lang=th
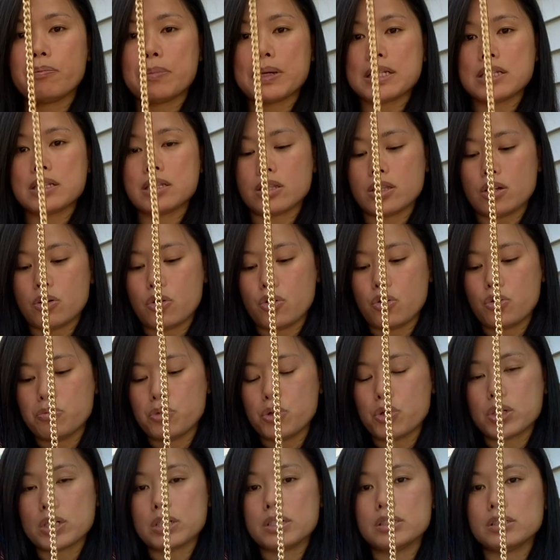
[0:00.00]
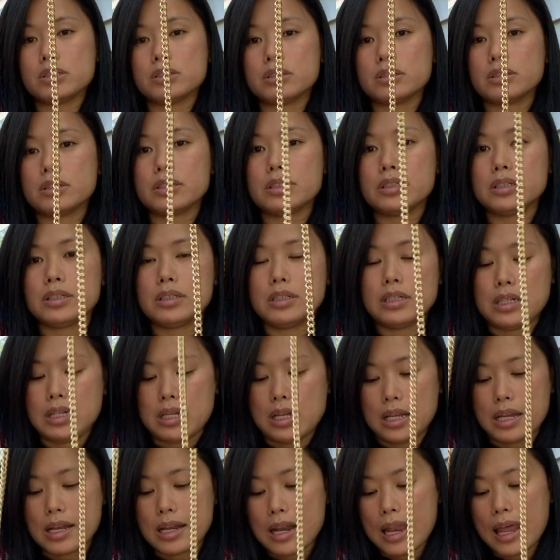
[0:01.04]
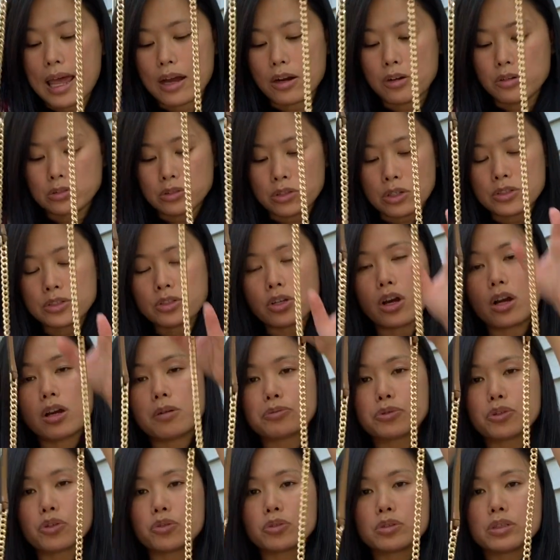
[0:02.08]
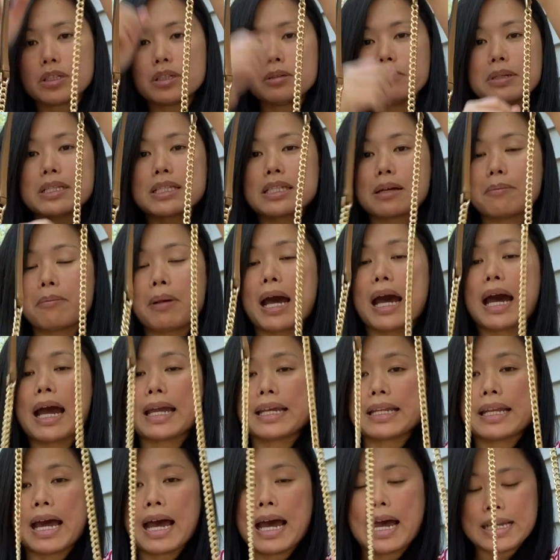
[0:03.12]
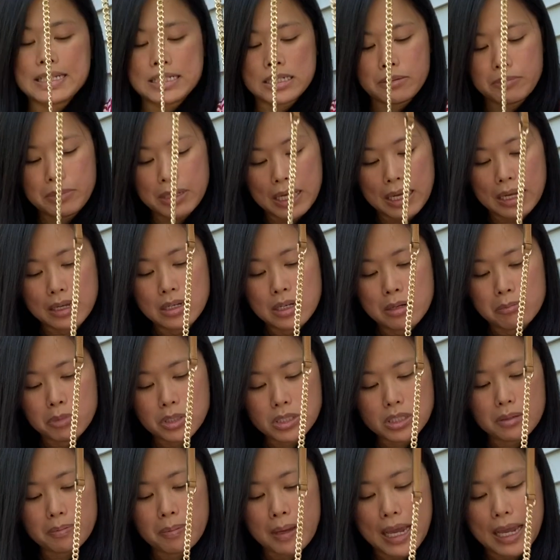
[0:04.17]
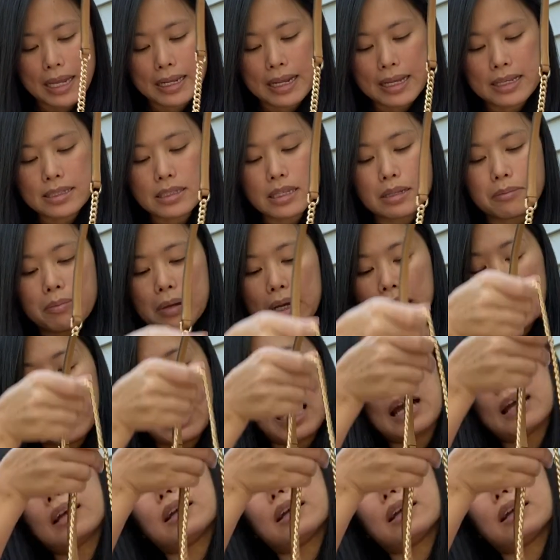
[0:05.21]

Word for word: เป็นโซ่หมดเลยแล้วจอยชอบตรงที่มันสะพายได้ใช่ไหมคะพอสะพายได้เสร็จบางครั้ง